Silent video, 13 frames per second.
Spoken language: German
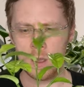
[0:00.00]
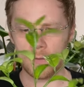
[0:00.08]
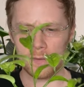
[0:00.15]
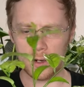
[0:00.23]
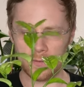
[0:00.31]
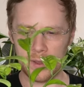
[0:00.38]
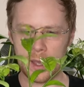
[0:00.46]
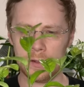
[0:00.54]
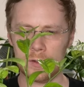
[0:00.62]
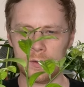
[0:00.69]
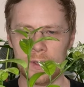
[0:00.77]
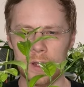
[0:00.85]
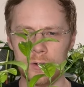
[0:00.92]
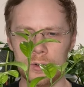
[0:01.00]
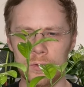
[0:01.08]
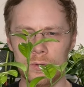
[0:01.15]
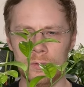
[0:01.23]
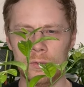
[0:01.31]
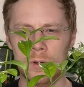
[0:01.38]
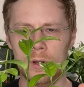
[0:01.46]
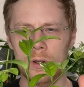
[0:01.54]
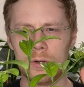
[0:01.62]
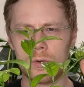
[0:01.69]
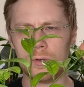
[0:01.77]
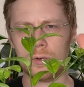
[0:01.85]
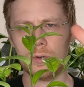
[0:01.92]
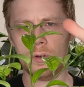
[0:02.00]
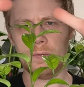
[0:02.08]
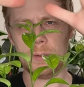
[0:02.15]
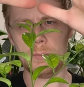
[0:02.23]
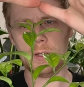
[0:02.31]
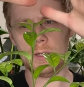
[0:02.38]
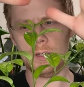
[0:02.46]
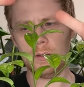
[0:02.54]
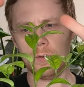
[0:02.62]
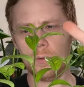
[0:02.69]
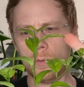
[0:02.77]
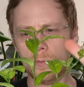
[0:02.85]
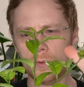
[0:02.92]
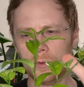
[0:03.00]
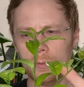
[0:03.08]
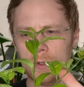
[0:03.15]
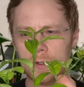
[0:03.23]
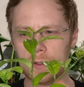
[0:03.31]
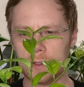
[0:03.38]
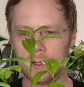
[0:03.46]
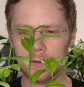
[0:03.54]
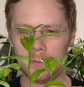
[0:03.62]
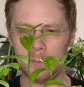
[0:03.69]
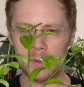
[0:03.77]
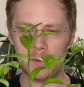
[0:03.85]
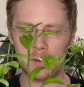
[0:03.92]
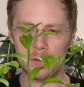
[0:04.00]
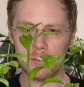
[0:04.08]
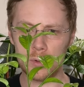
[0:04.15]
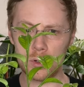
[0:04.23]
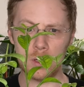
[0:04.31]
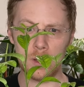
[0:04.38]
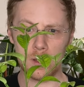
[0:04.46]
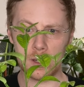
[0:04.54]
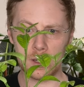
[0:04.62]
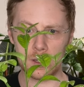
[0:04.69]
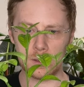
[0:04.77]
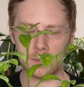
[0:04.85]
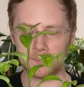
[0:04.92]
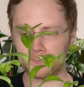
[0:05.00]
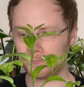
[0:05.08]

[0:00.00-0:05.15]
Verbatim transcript: Weil wäre halt, wär halt schon, schon schön, wenn man den hier oben zumindest halt so ein bisschen buschiger kriegt.